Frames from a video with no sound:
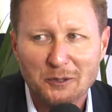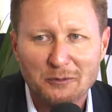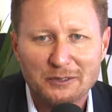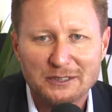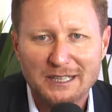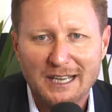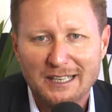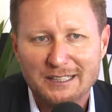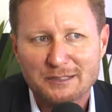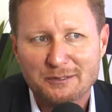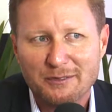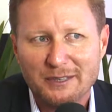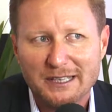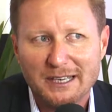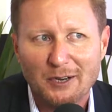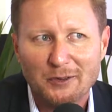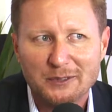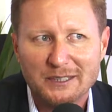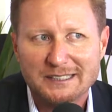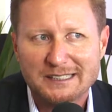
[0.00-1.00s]
novidades
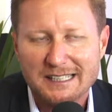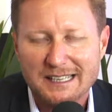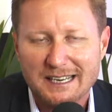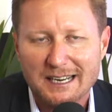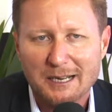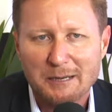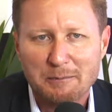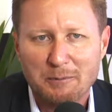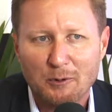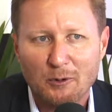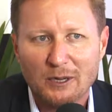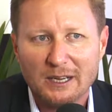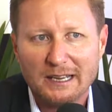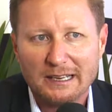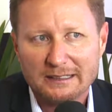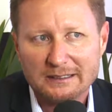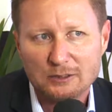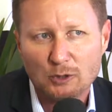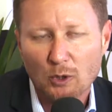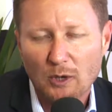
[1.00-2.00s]
virão nesse campo
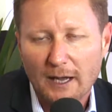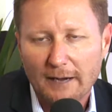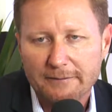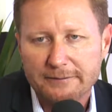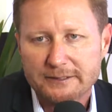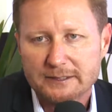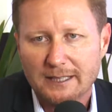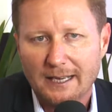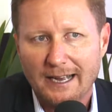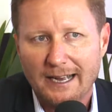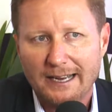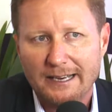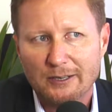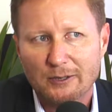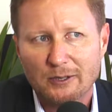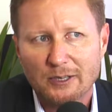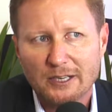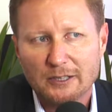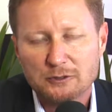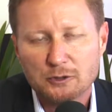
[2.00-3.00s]
do lifestyle,